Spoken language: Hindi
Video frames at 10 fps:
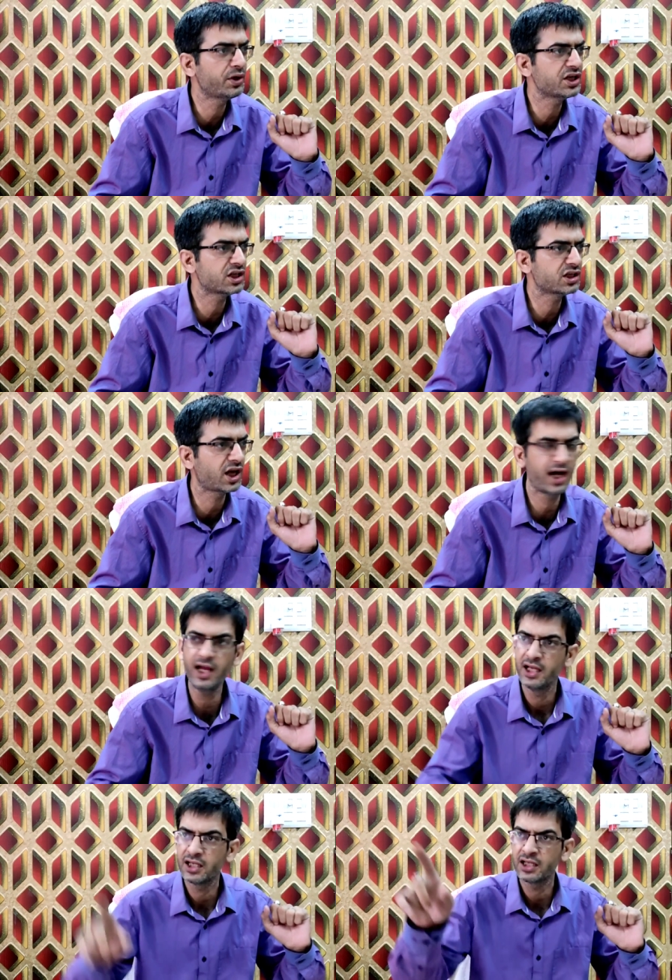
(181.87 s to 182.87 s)
कंपटीशन था
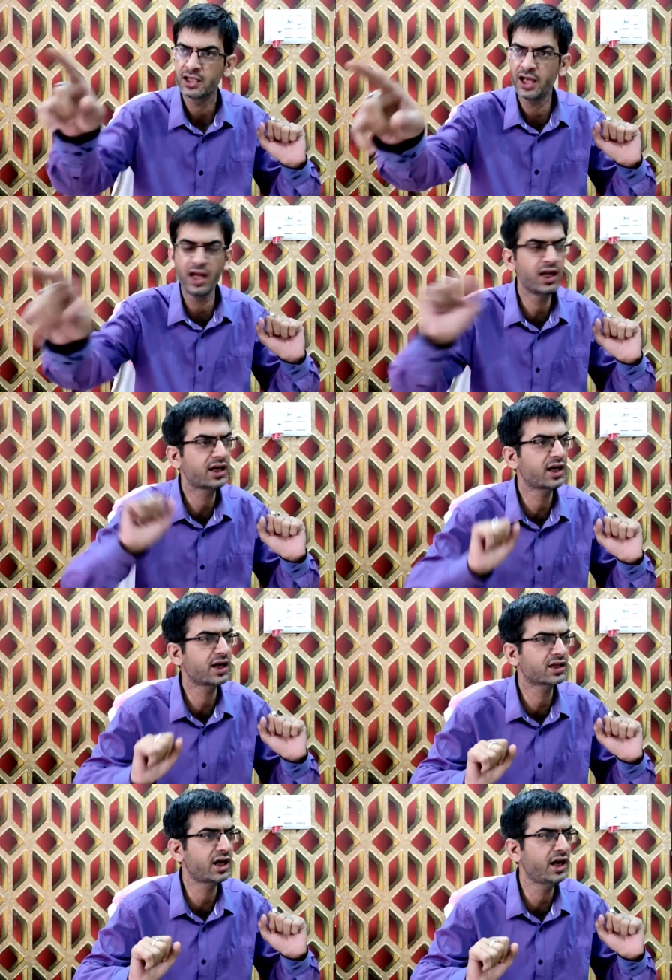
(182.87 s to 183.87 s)
क्या लिख
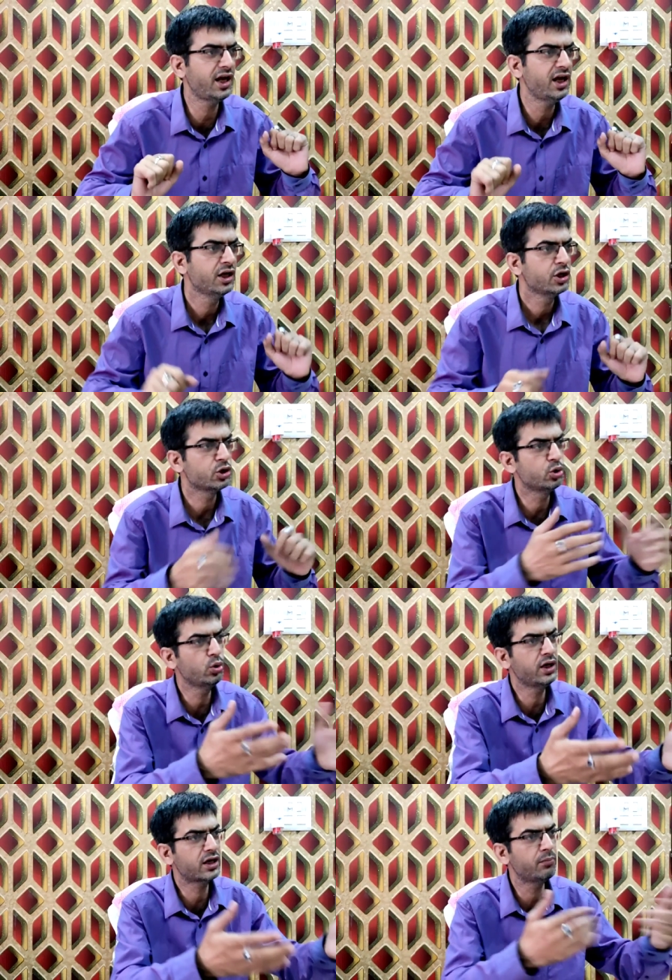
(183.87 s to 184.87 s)
कर आता है
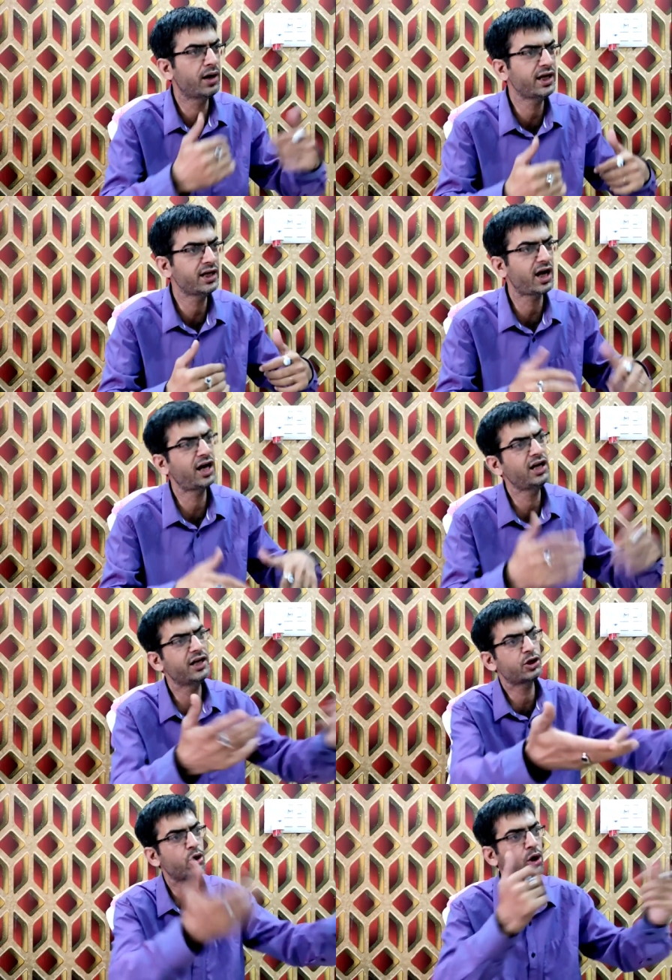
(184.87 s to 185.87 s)
यू लिख माइन आई
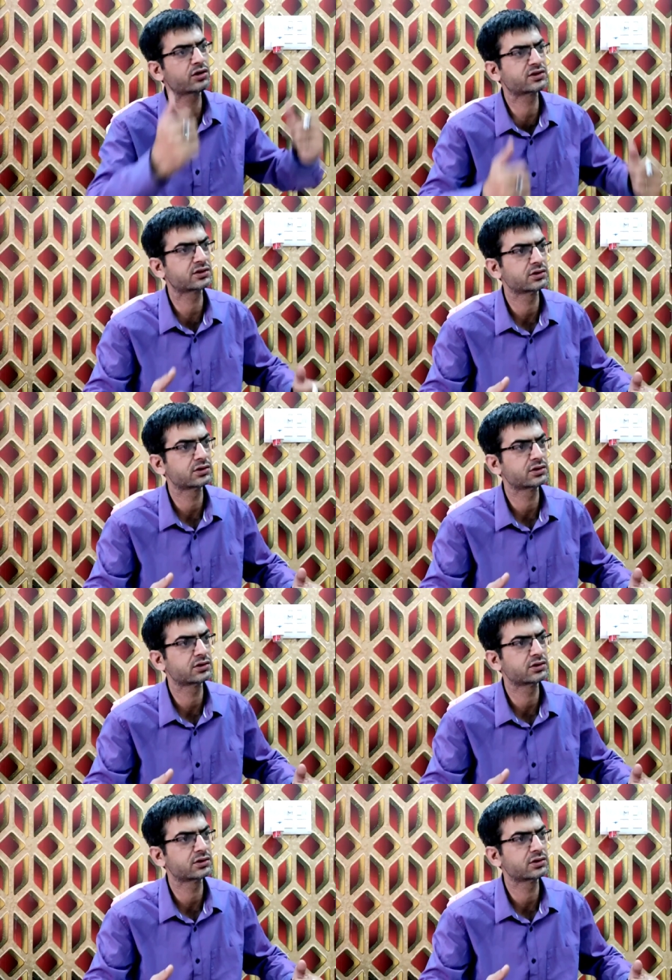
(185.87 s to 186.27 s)
लिख योर